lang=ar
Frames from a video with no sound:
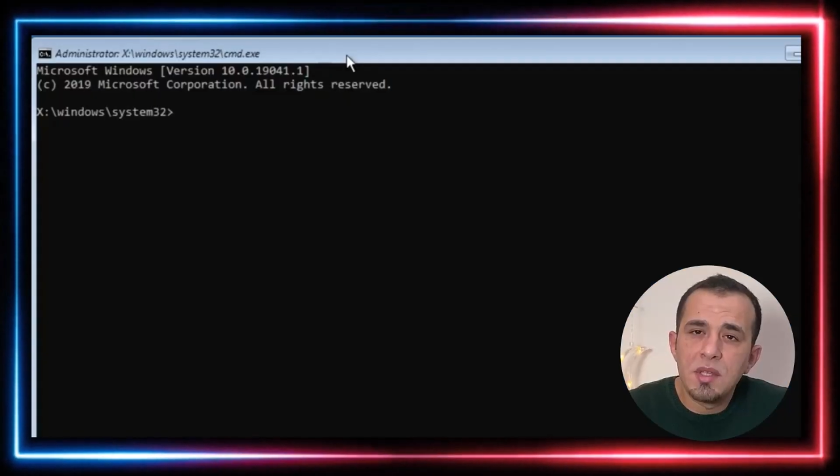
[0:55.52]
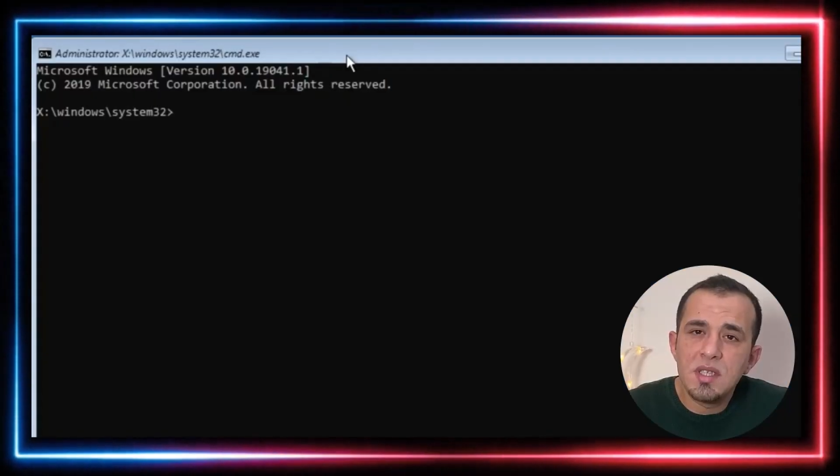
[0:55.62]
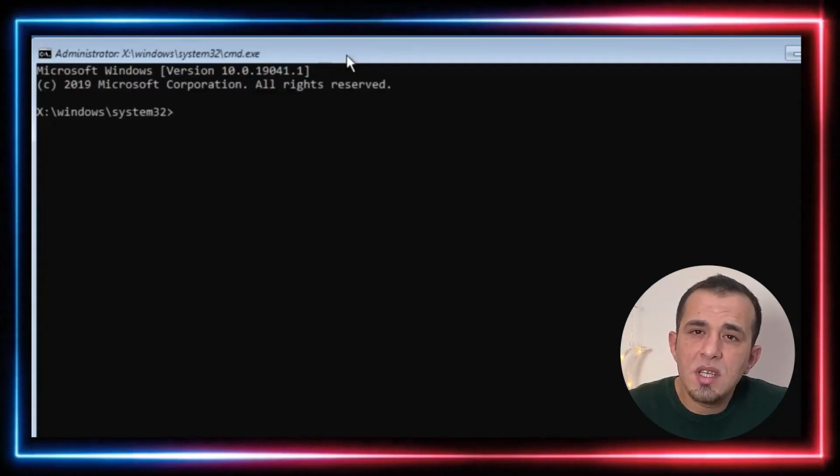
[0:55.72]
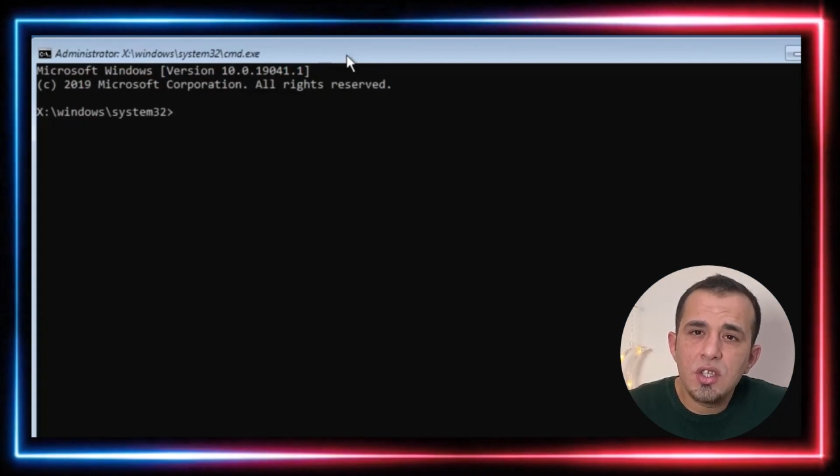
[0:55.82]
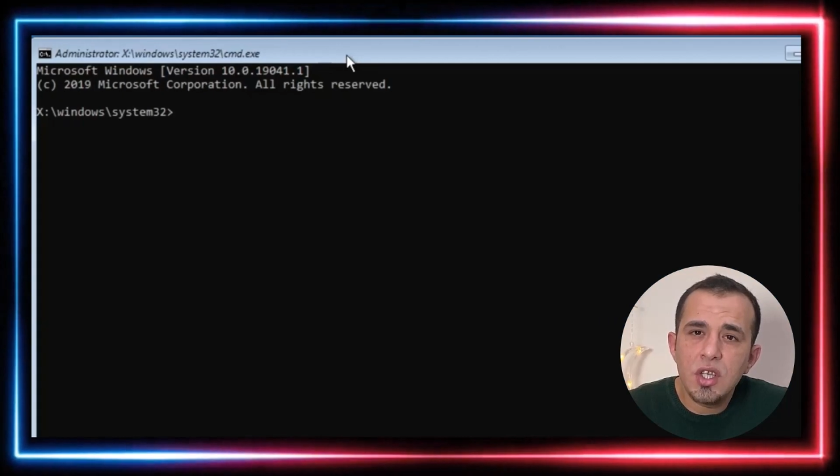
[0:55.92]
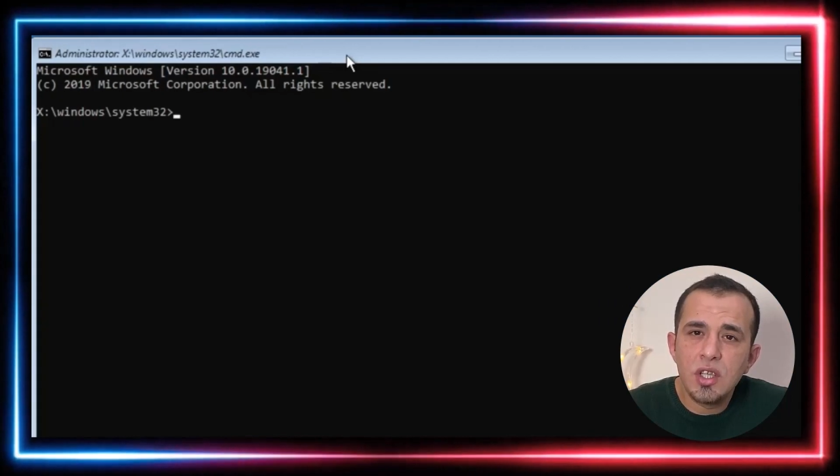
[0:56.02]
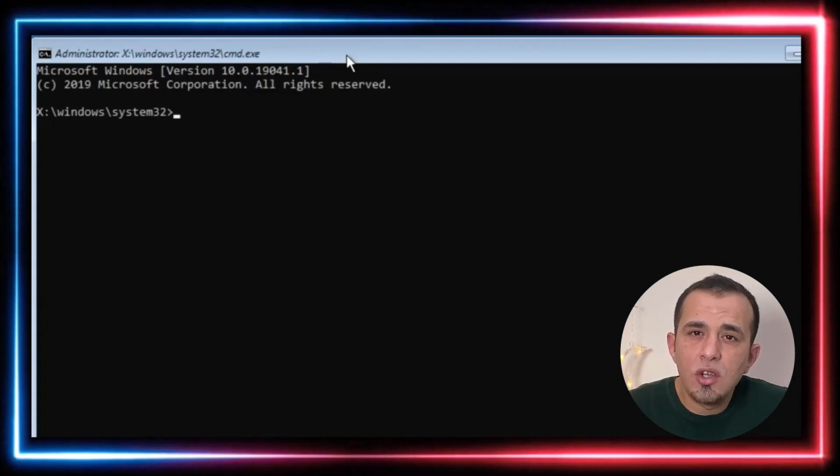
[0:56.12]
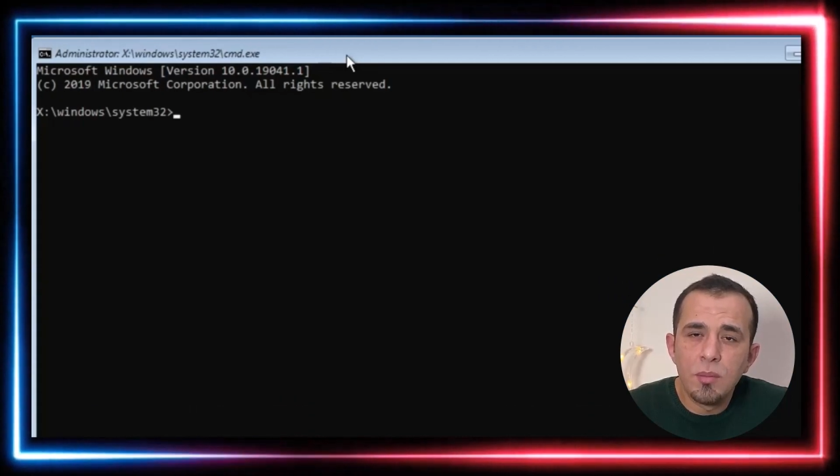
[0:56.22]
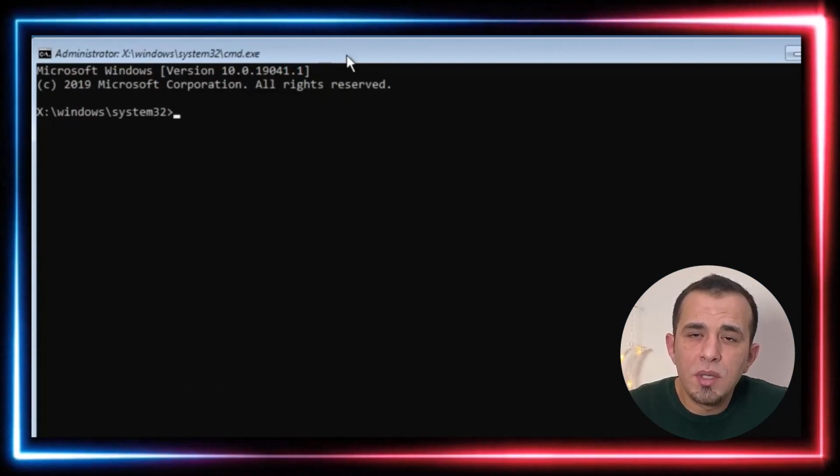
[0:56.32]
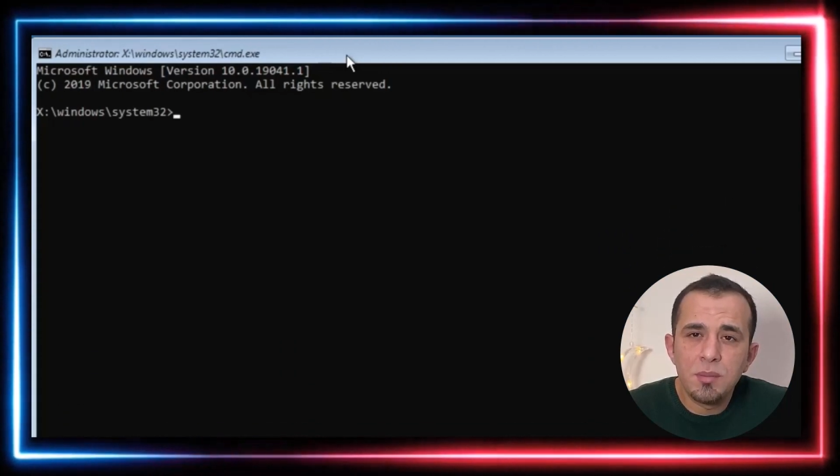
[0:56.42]
تظهر شاشة
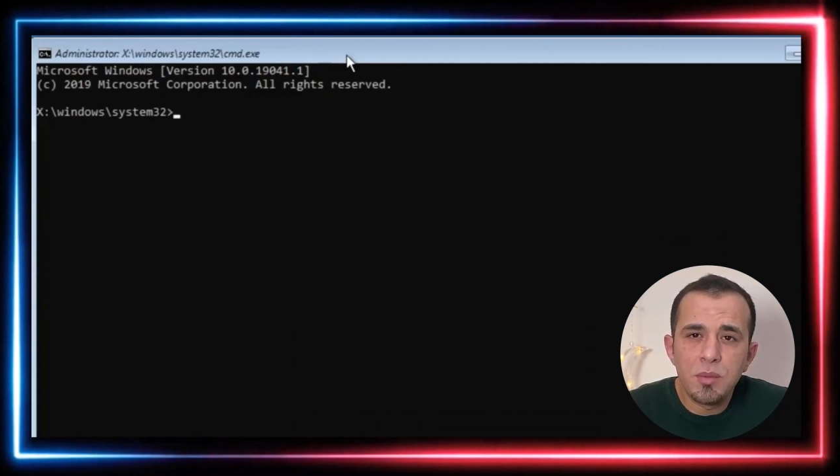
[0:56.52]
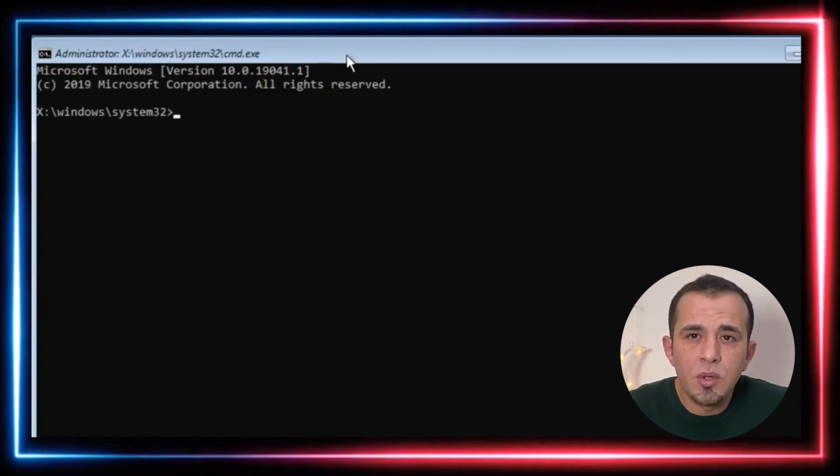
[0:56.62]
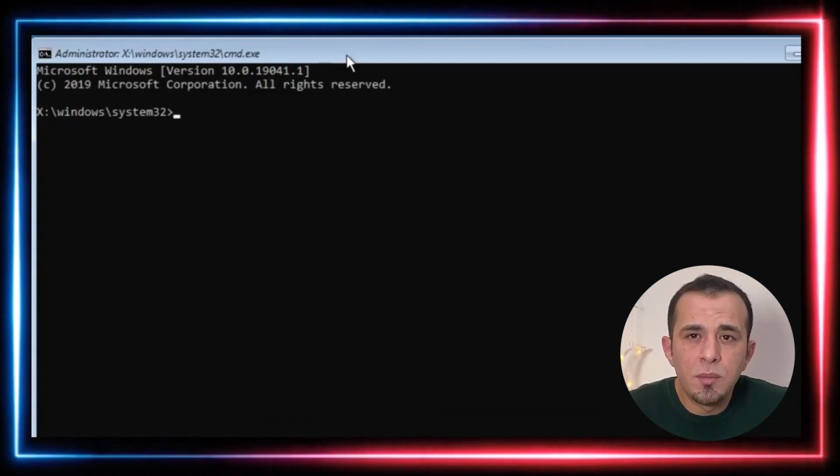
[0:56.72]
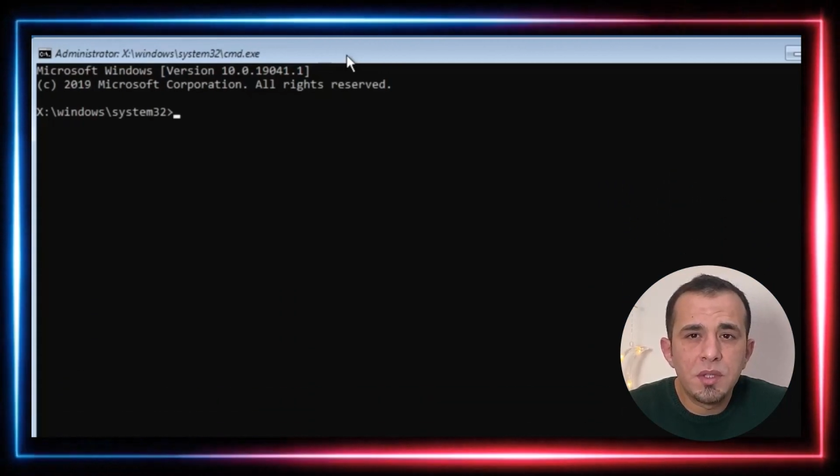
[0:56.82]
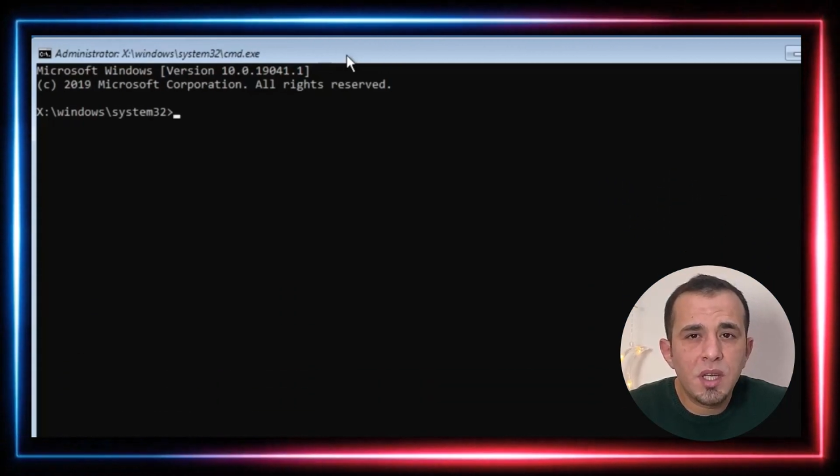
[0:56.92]
الكوماند برومت